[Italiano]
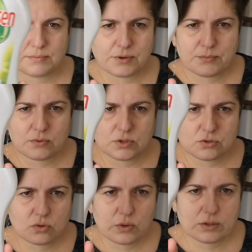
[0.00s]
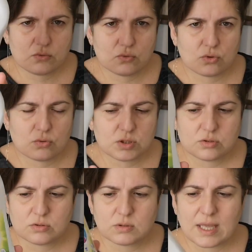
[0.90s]
Proprio questo lo adoro,
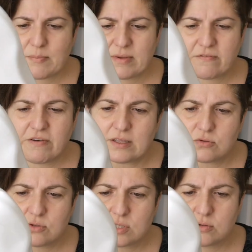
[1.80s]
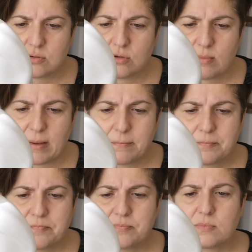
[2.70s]
questo è perfetto secondo
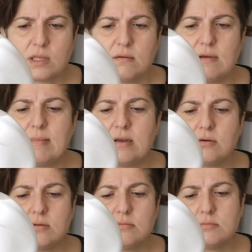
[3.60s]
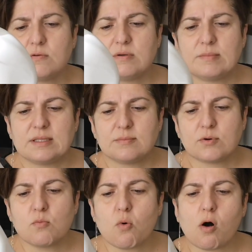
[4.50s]
me. Vabbè, loro ovviamente
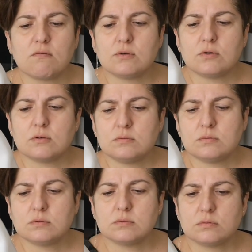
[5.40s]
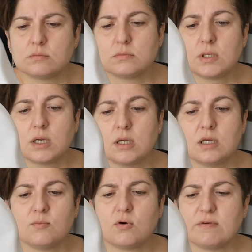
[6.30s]
promuovono,
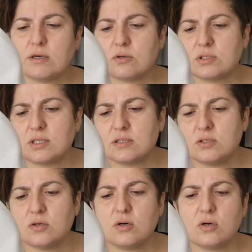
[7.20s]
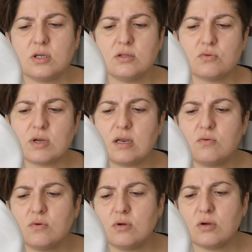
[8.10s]
rimuove incrostazioni, dura a
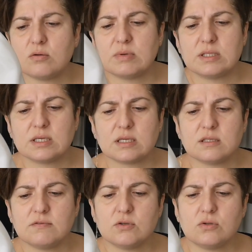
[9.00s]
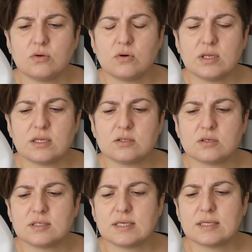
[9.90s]
lungo, combatti cattivi odori,
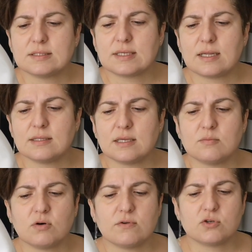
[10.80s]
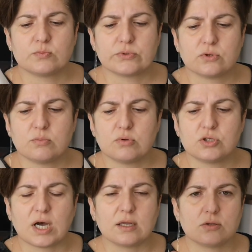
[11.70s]
azione sgrassante, rimuove lo sporco
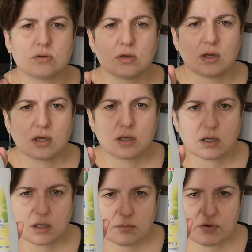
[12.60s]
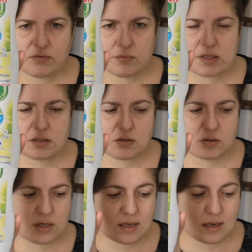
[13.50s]
bruciato,
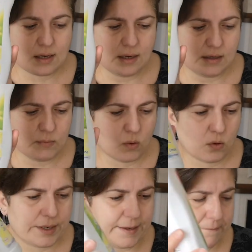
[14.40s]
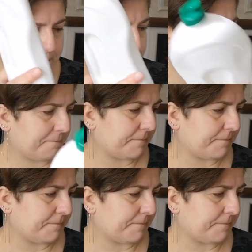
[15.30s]
profumazione limone.